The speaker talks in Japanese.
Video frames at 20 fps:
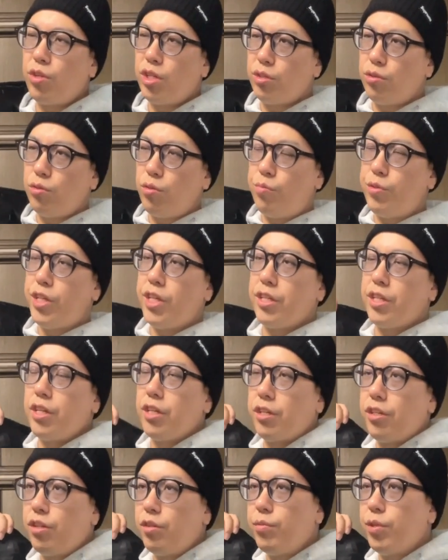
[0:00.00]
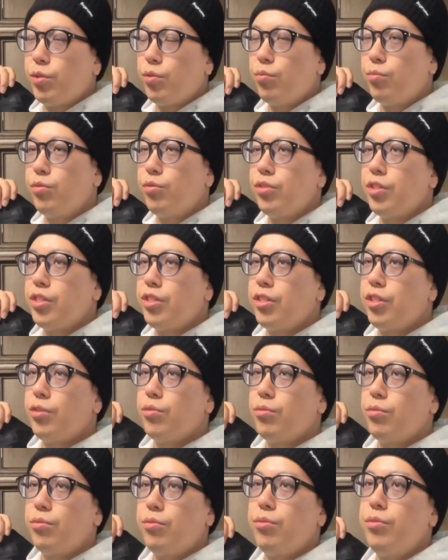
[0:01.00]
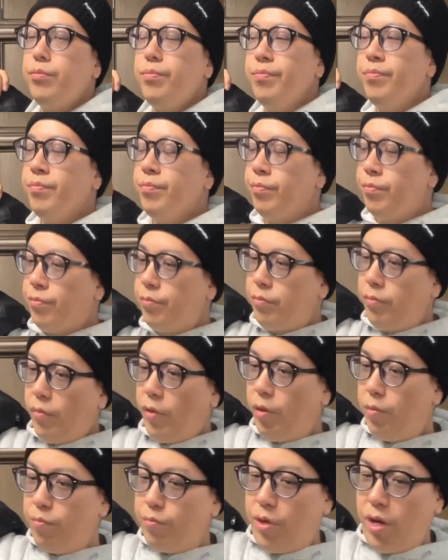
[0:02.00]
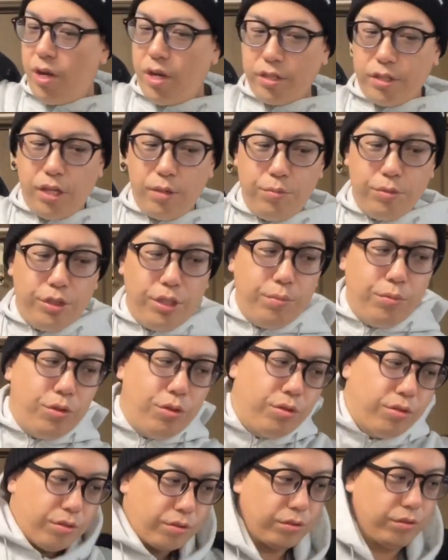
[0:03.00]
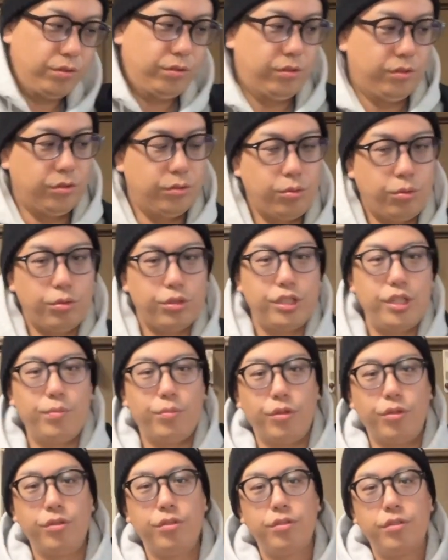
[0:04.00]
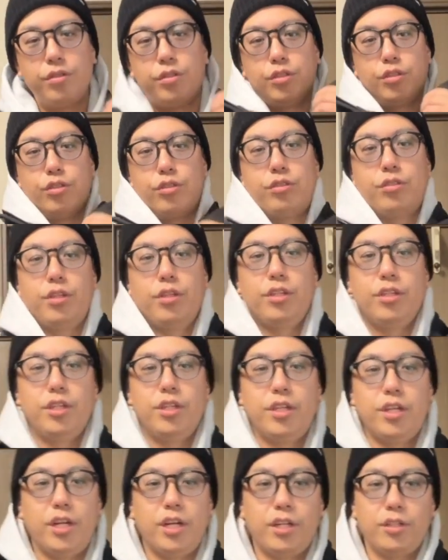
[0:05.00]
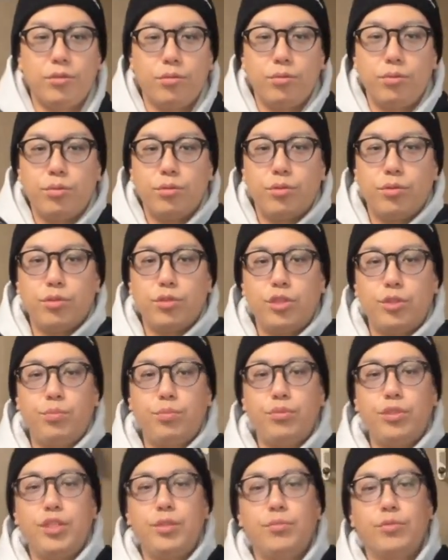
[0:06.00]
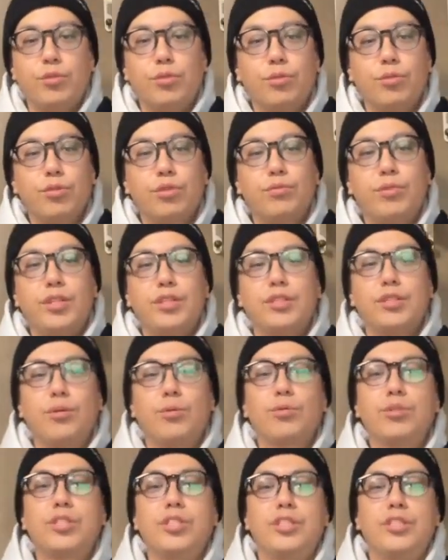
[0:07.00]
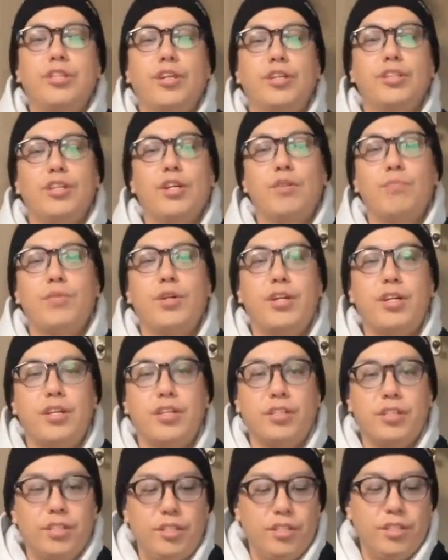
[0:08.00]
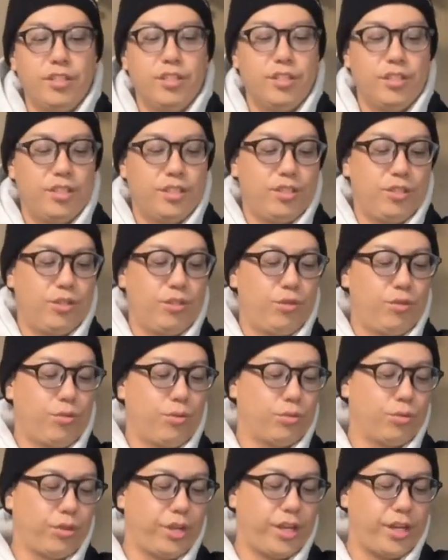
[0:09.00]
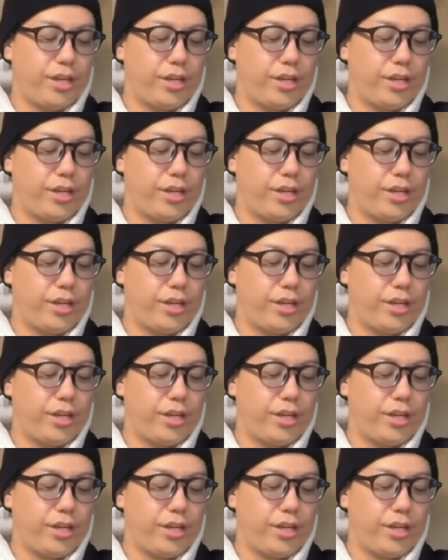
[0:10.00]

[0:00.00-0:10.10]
画ちょっと見ていただければと思うんですけど、まあ多分でもどうしてもあのシュプリームのノースフェイスが欲しいって方はまあこの辺